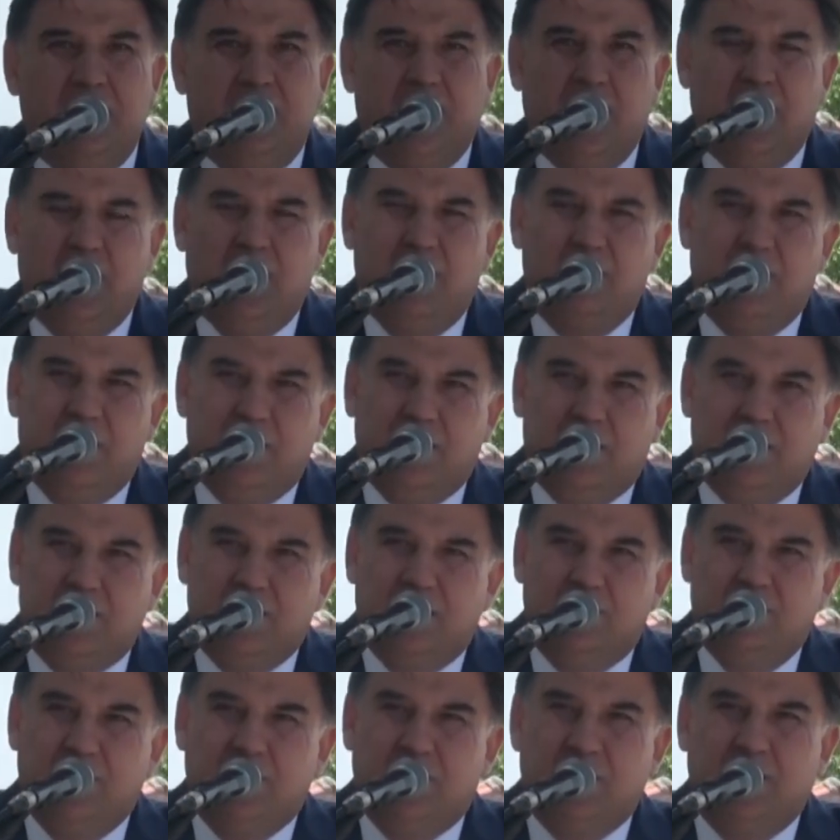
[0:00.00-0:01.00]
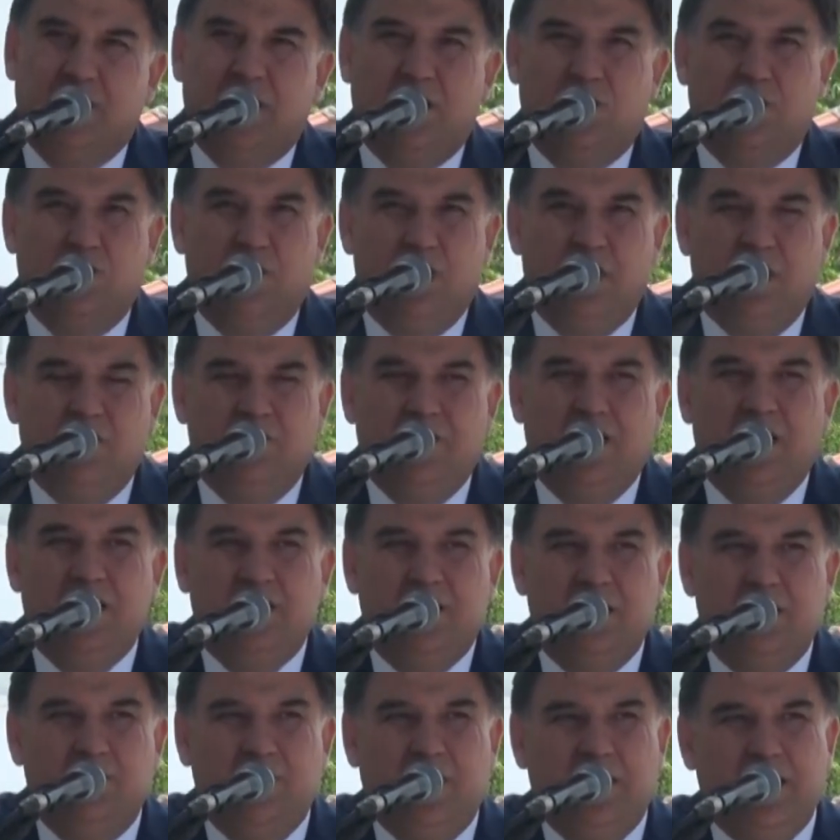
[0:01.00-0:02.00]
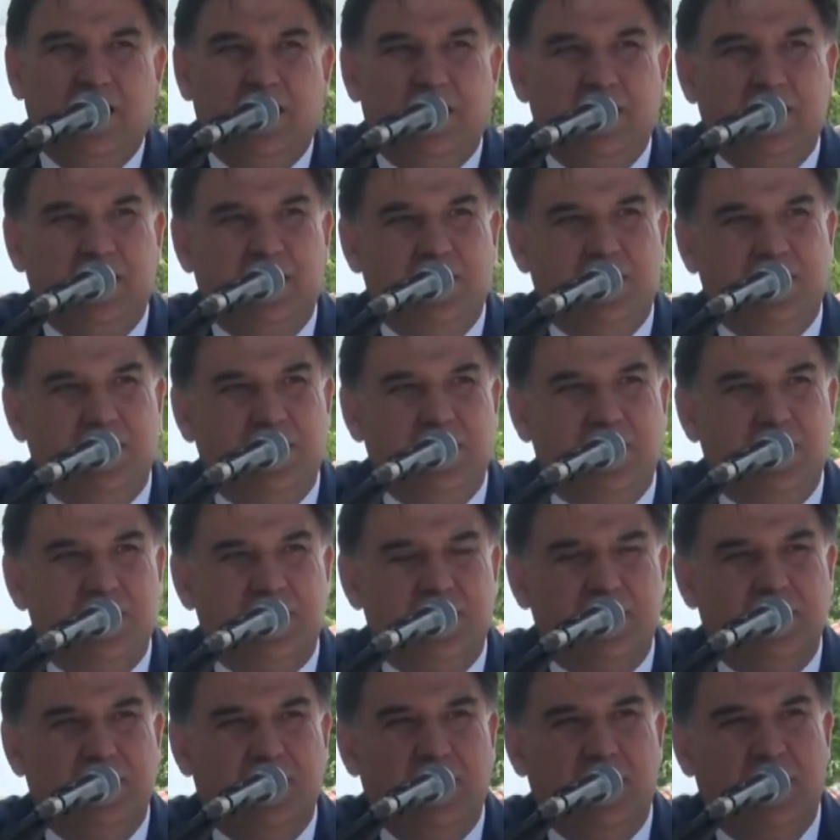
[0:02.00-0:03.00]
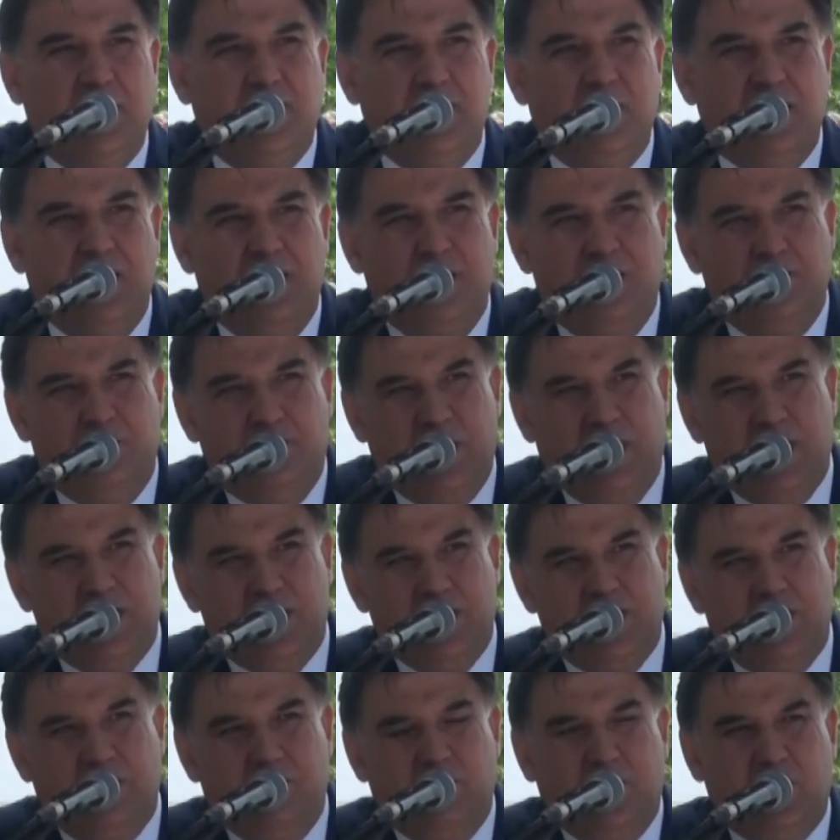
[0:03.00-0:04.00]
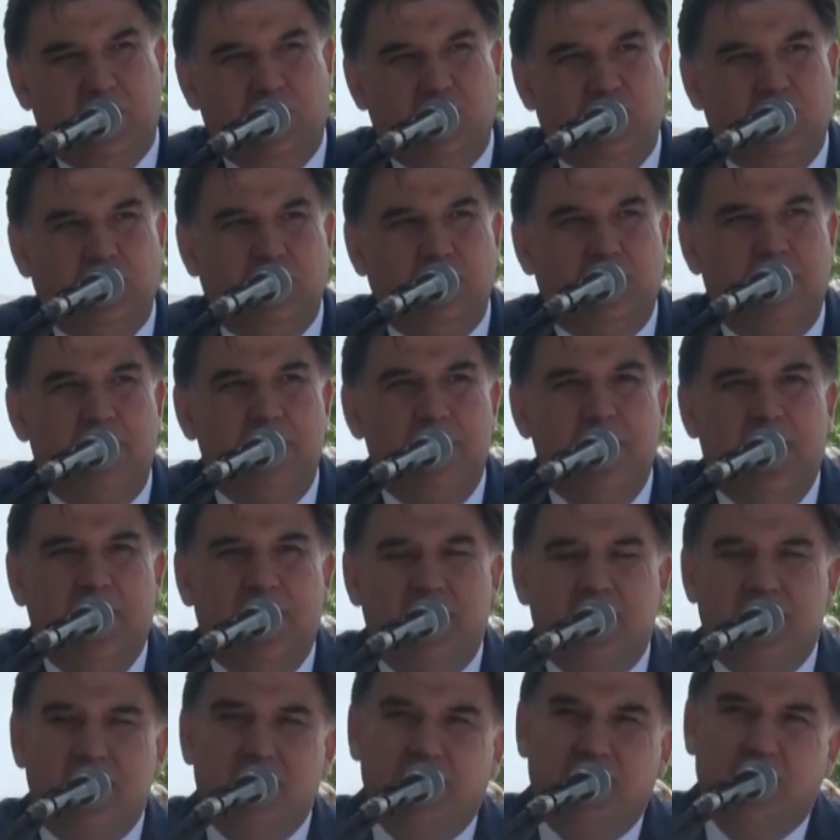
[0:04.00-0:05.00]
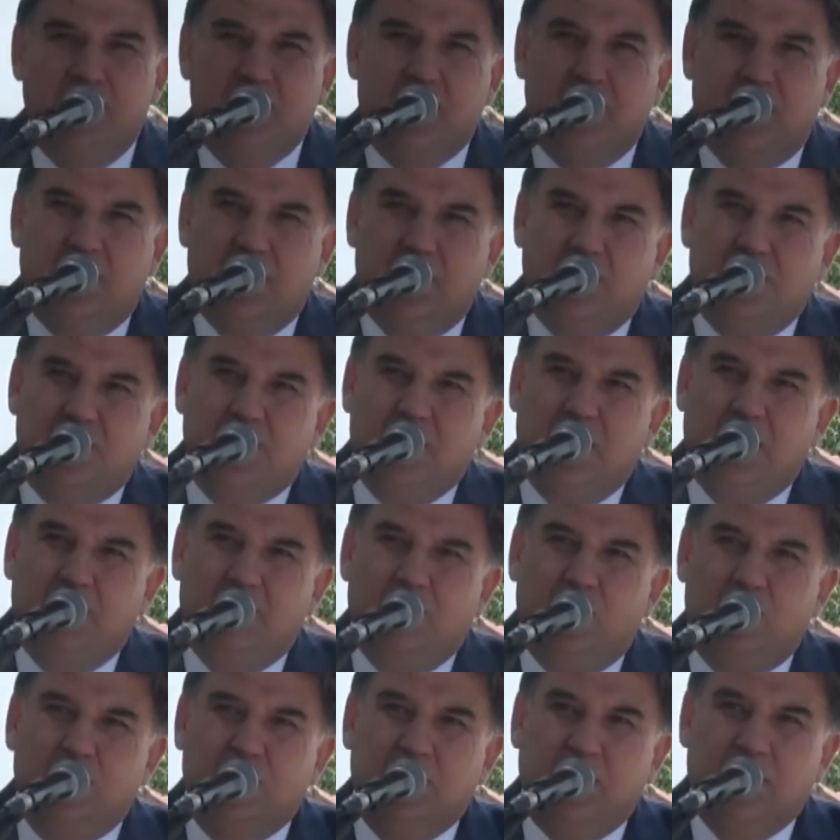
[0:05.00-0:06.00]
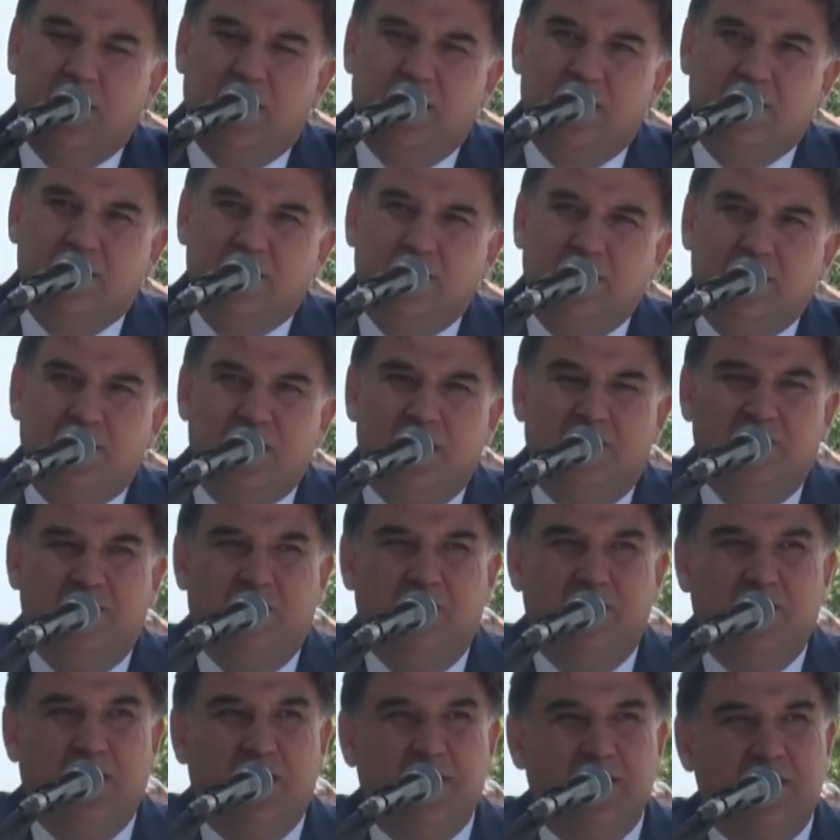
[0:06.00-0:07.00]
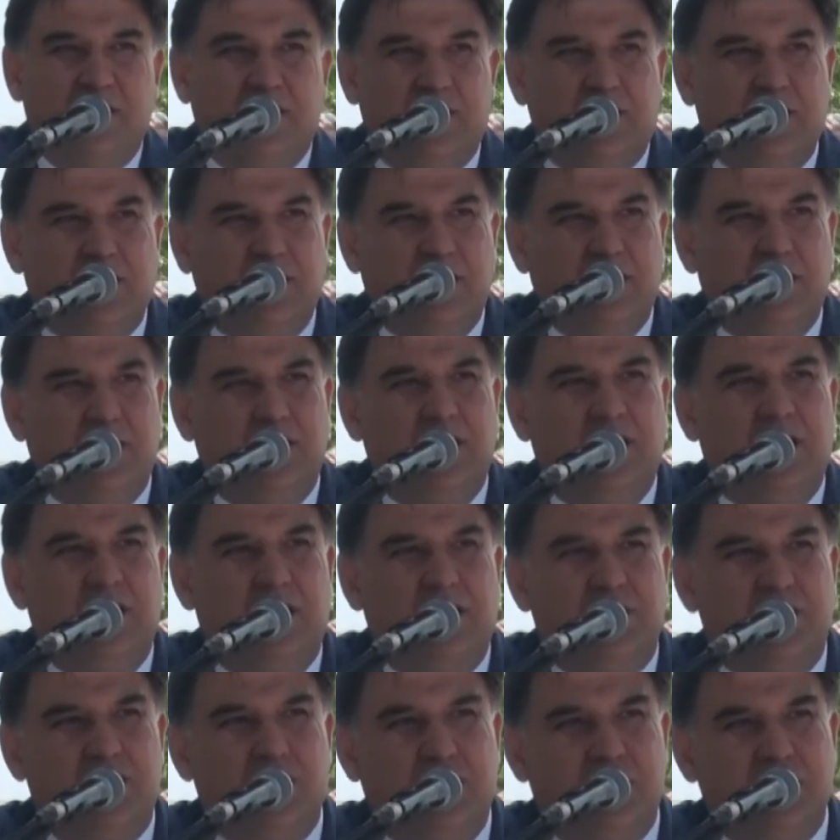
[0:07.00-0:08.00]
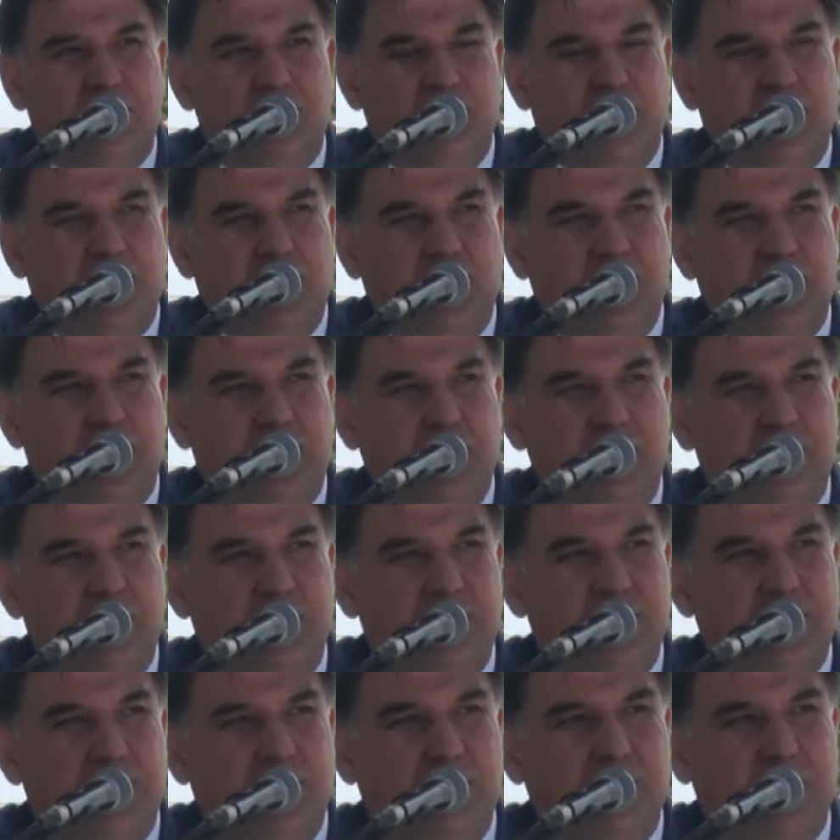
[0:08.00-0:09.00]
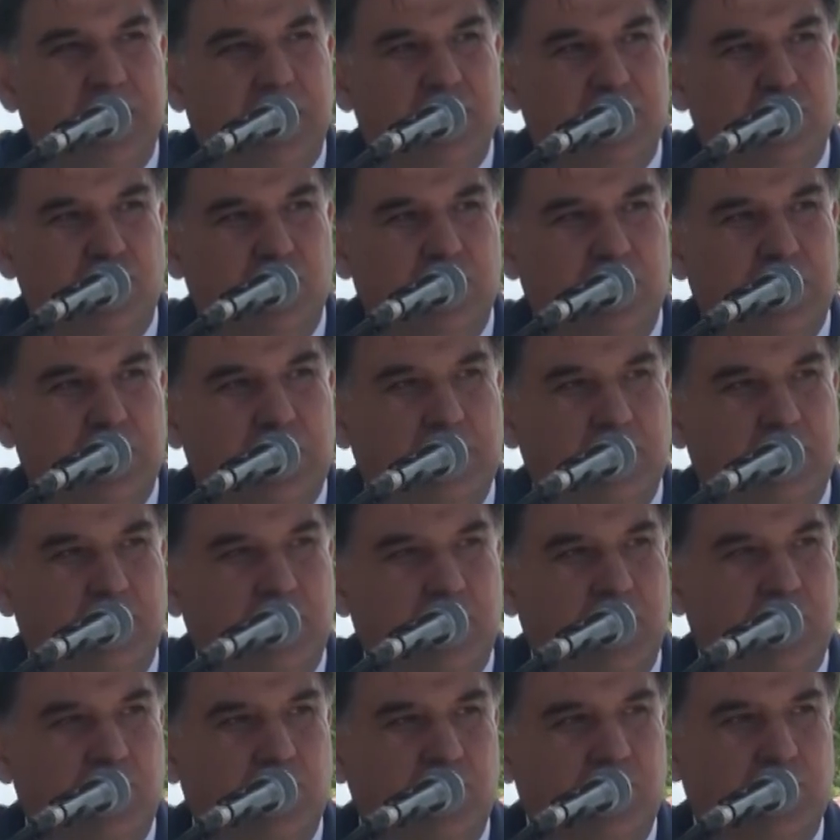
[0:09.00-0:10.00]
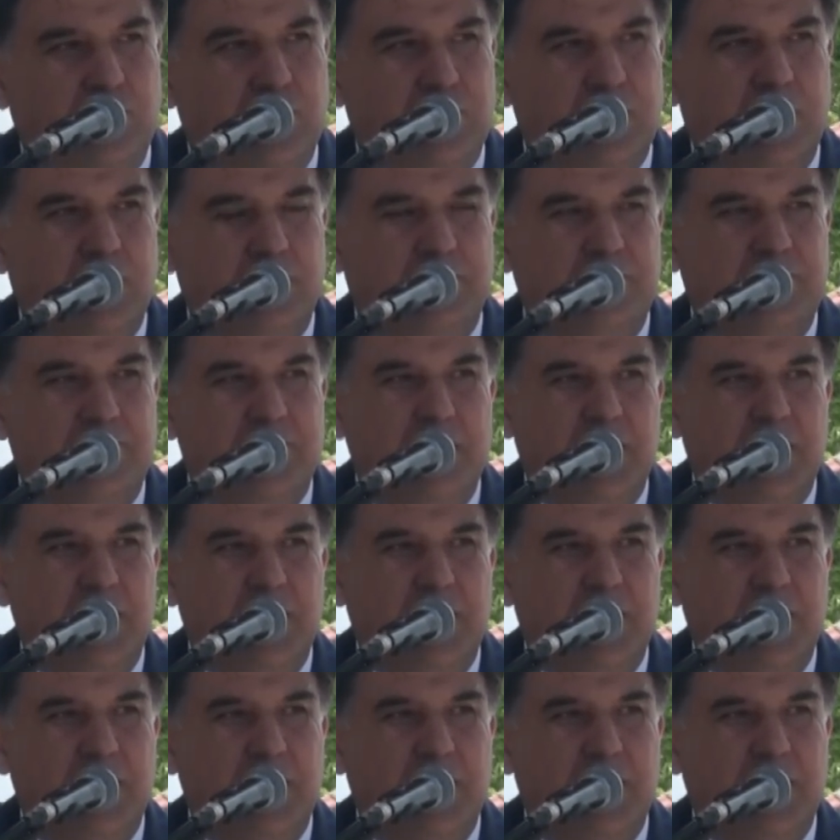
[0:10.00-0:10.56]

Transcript: genel merkezimizin de görevlendirmeleri neticesinde Perşembe gün Sivas'a gideceğim. Oradan Erzincan ve Van'daki çalışmalara katılacağım. Daha sonra da buraya döneceğim.